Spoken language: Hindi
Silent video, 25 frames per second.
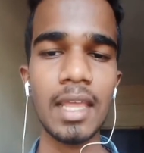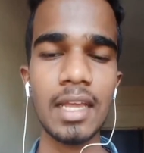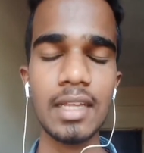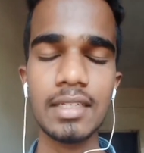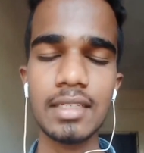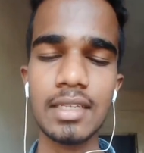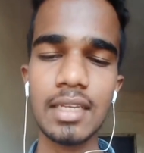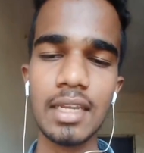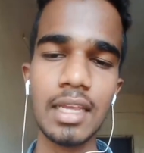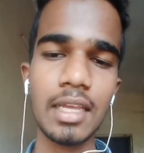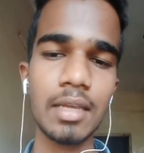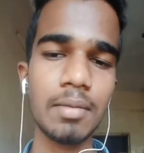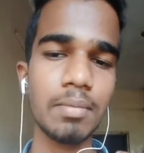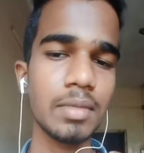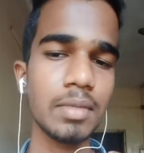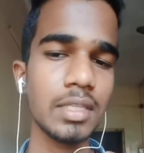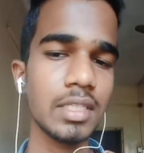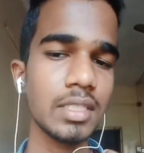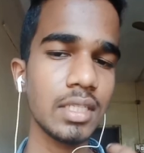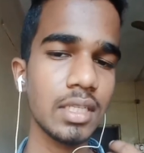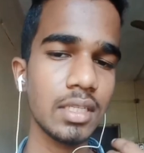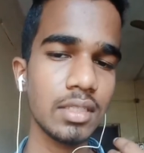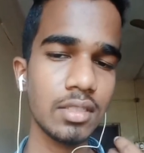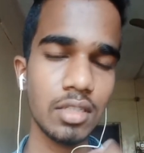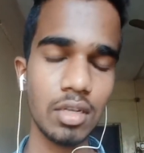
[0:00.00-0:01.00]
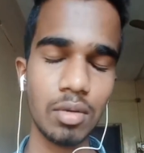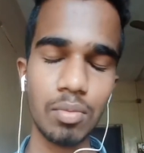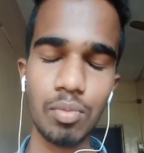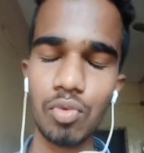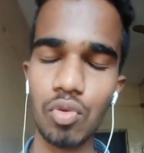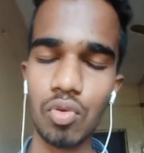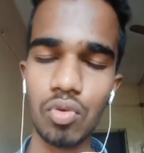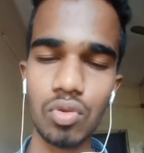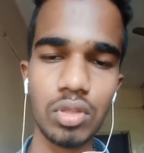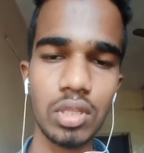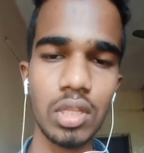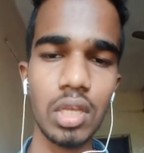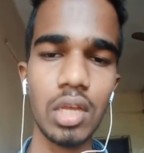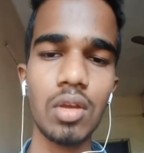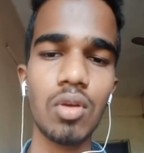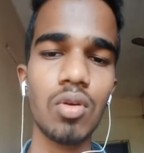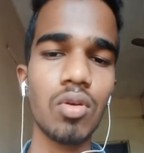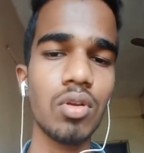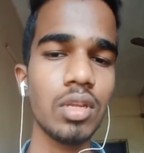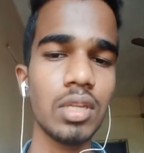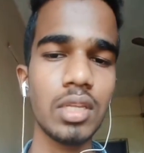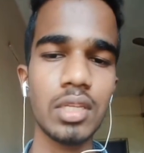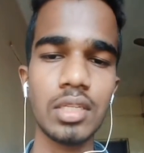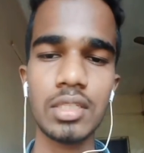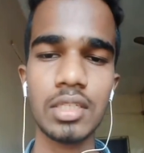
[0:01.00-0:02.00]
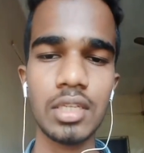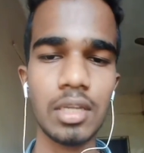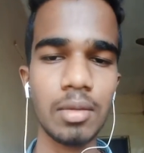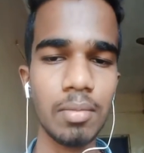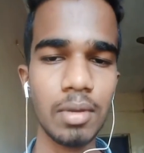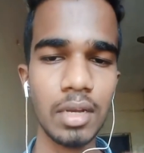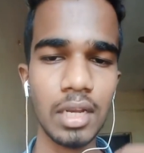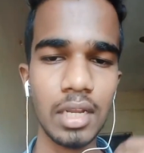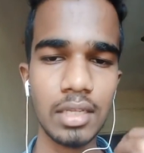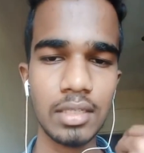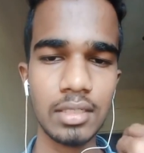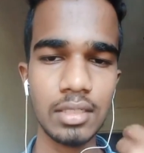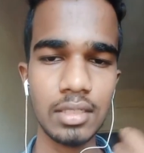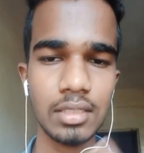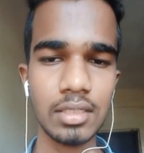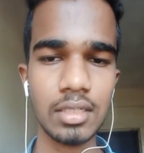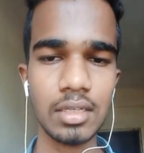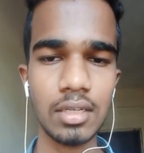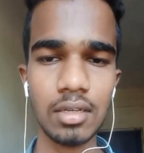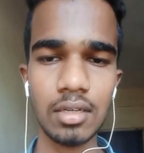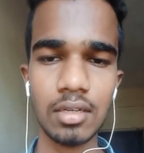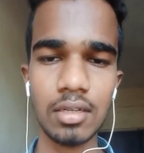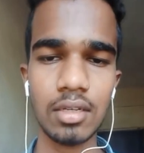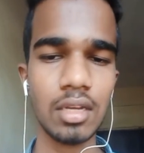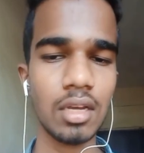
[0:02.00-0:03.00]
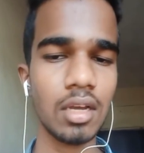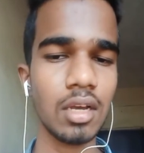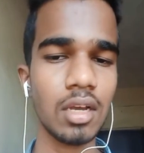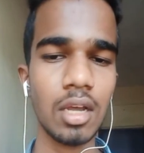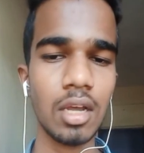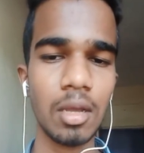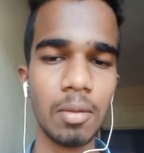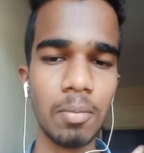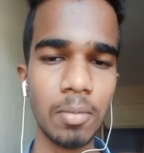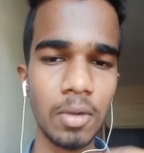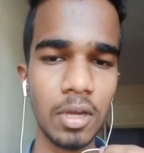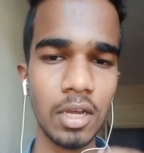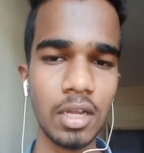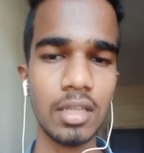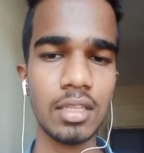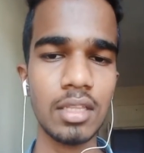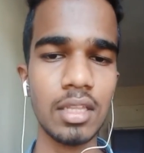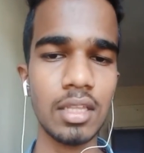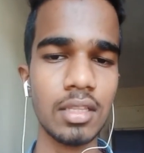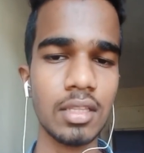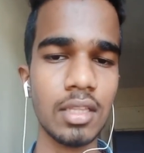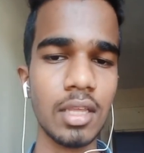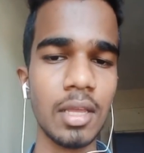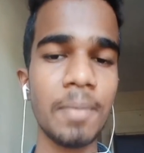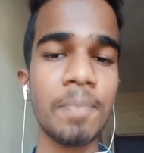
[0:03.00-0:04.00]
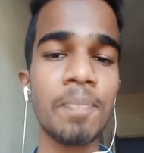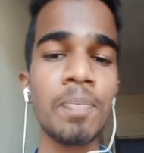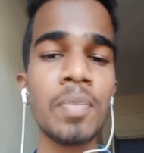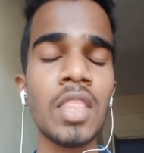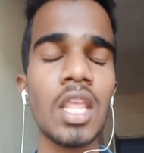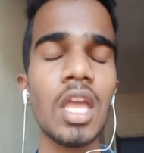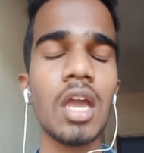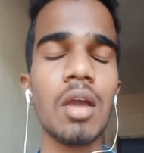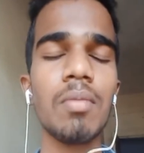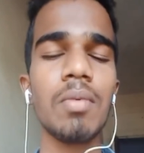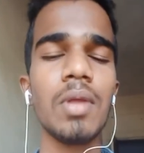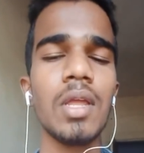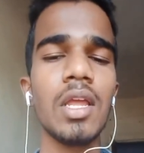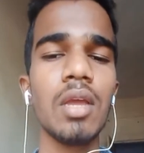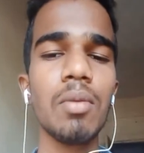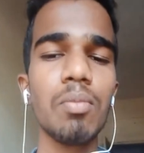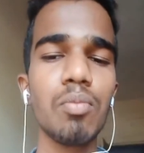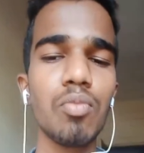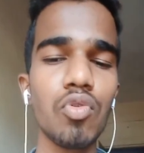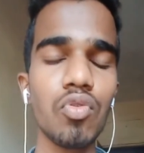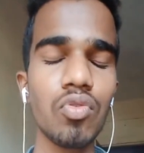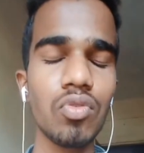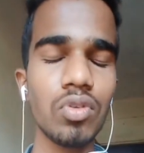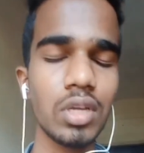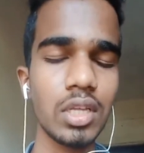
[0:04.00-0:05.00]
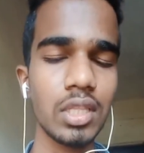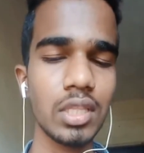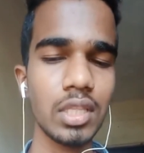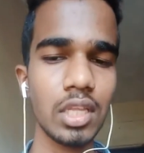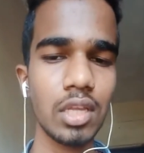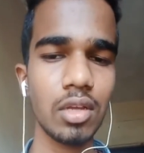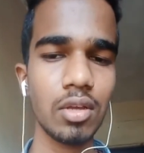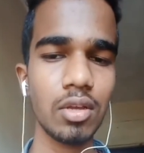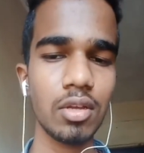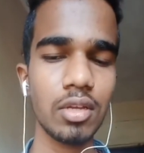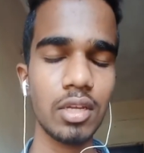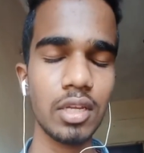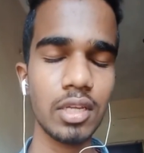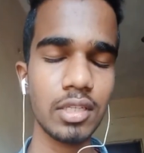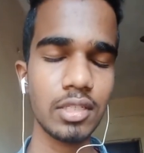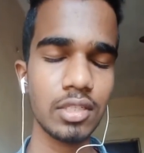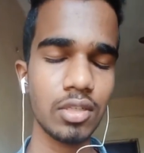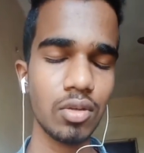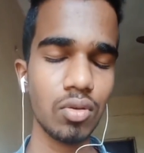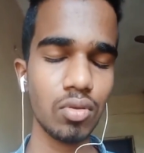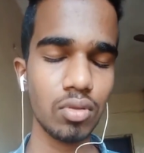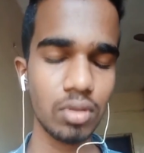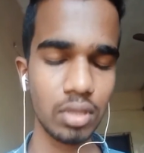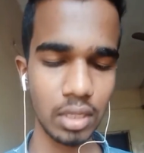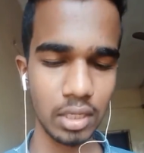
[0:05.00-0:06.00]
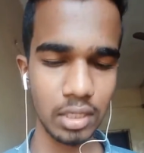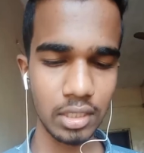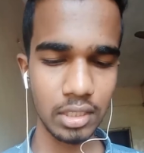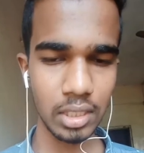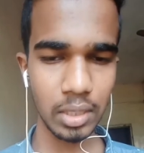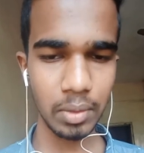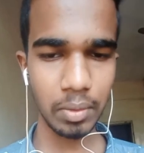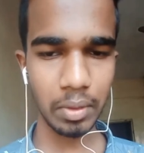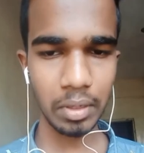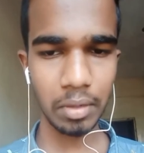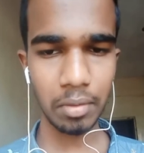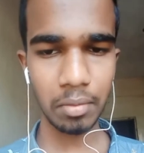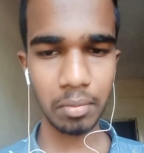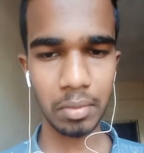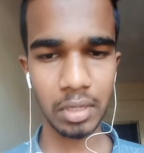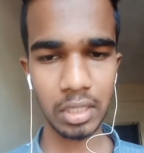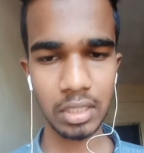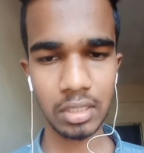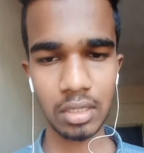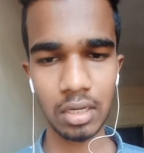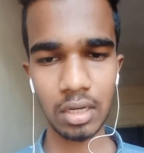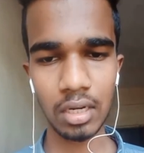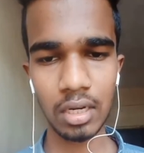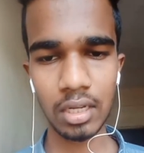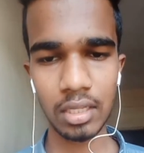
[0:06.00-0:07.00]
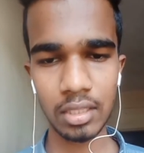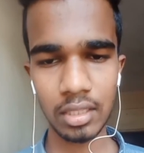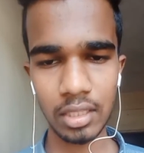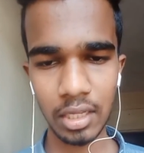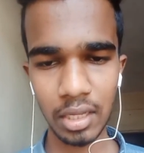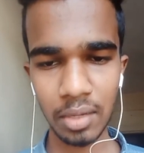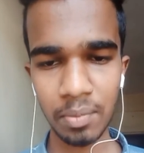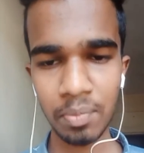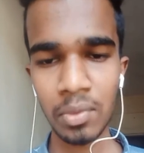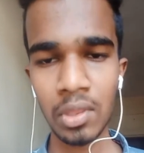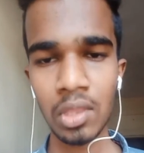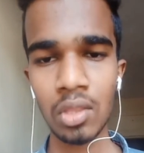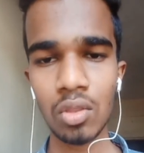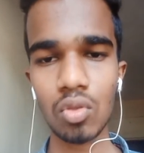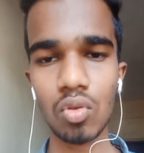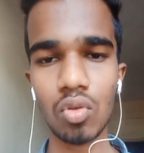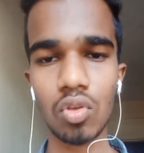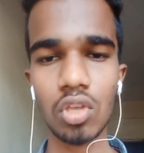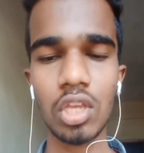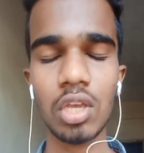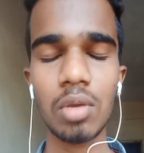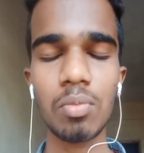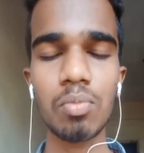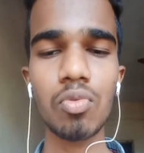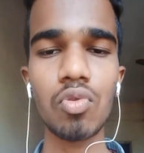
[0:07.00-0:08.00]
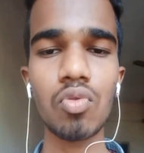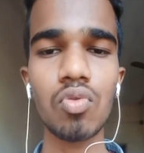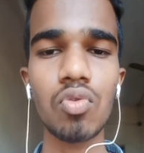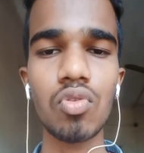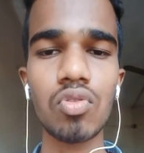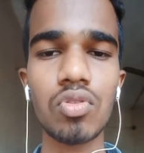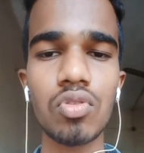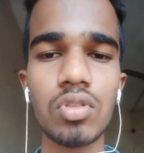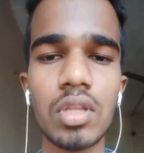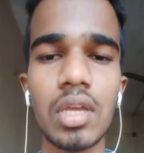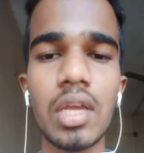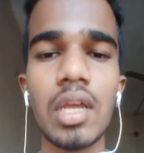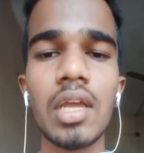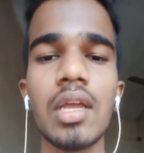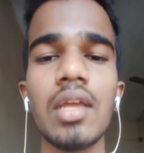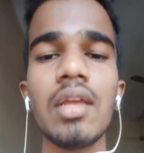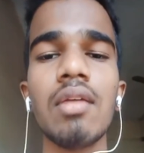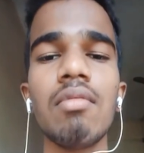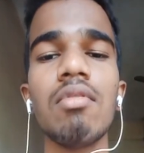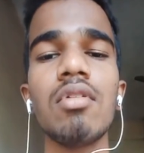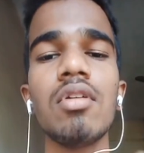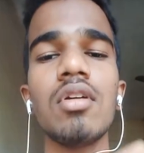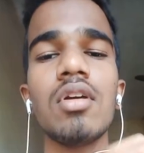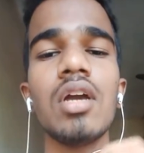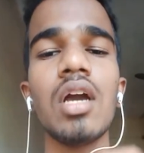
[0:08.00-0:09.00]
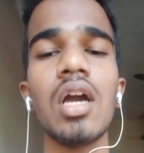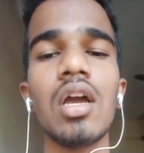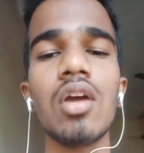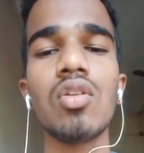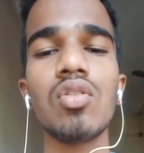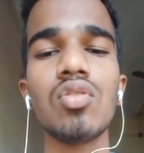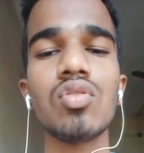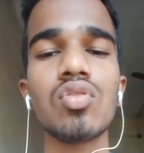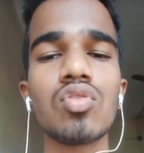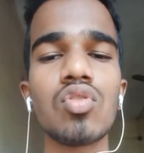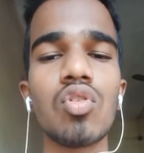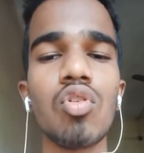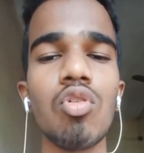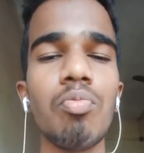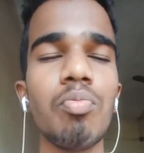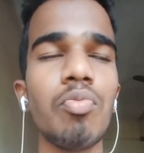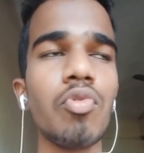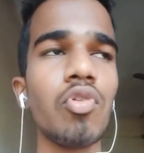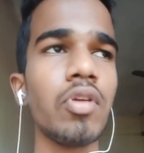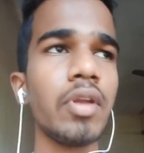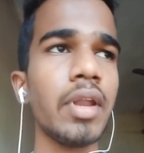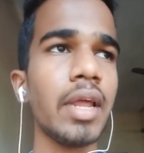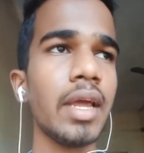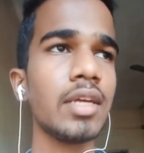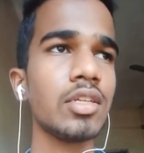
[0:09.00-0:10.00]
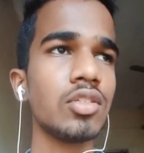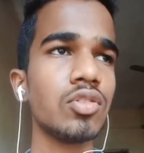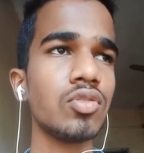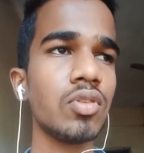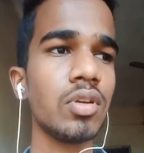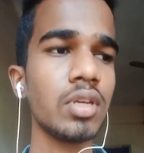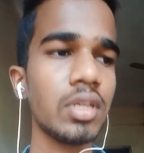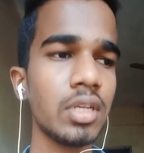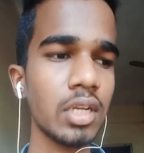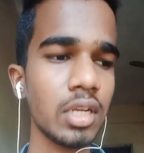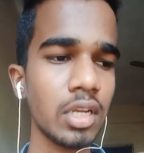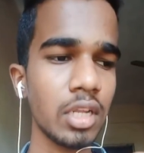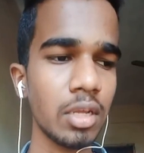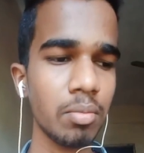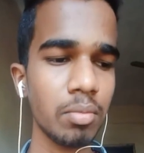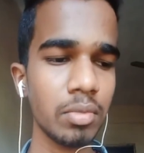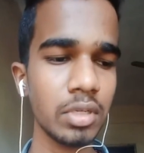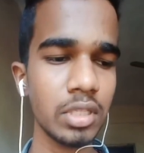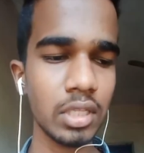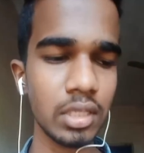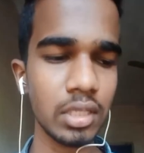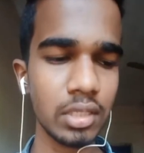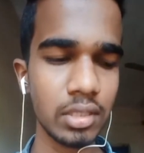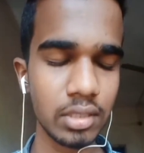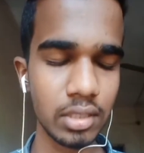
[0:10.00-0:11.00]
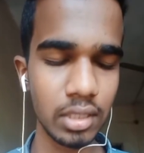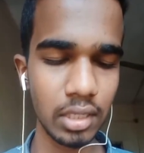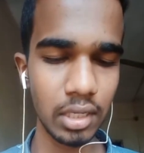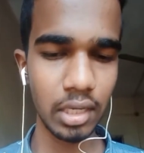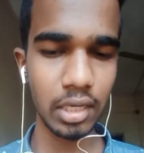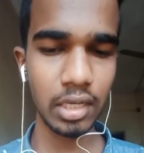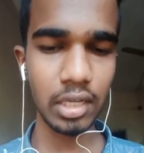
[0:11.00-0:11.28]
इसलिए इमेज सेंसर मूव होता है और ये स्टेबलाइजेशन का काम कर देता है अब ये मूव कहते कैसे होता है इसके बारे में बात कर लेते हैं तो ये मूव होता है गायरोस्कोप और एक्चुएटर की मदद से